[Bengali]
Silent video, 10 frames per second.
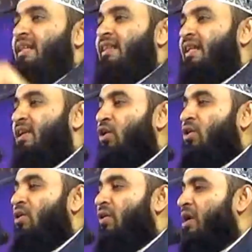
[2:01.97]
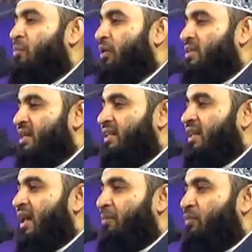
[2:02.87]
তিন দিন লক্ষ্য করার পরে
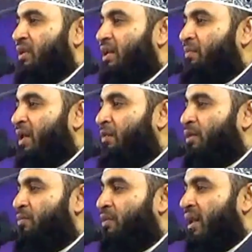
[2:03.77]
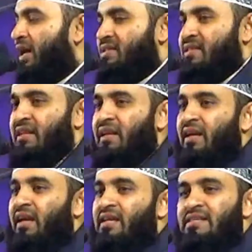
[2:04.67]
সাইদেনা আবদুল্লা ইবনে আমর ইবনে লাস
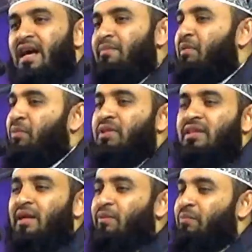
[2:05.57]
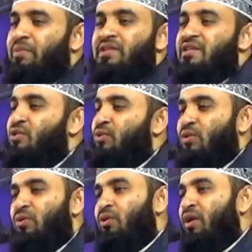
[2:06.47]
এই সাহাবির মধ্যে তেমন বিশেষ কোনো
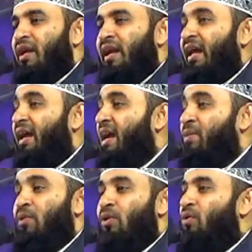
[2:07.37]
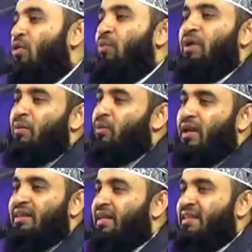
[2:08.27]
ন্যাক আমল গোপন আমল
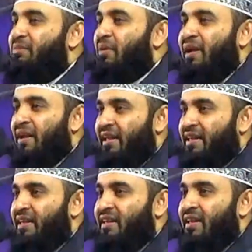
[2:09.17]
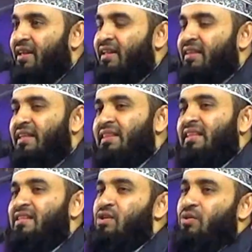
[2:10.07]
আর দেখতে পায় নাই তিন
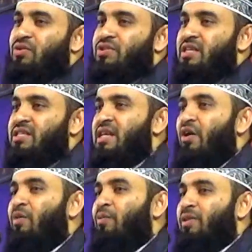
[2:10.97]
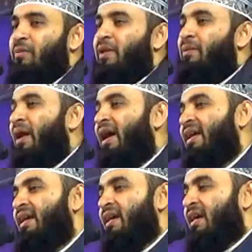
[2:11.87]
দিন যখন শেষ যাওয়ার পথে বলে ভাই
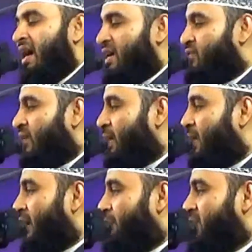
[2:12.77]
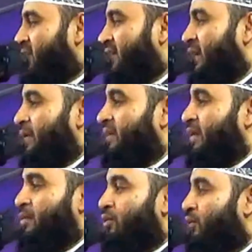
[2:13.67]
আসলে আমার আব্বার সাথে আমার
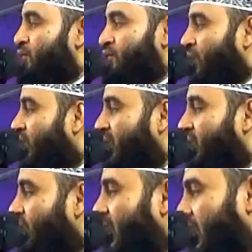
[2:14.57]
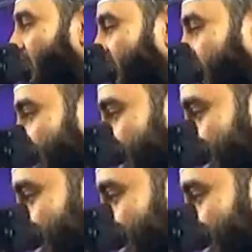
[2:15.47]
তেমন কোনো ঝগড়া টগড়া হয় নাই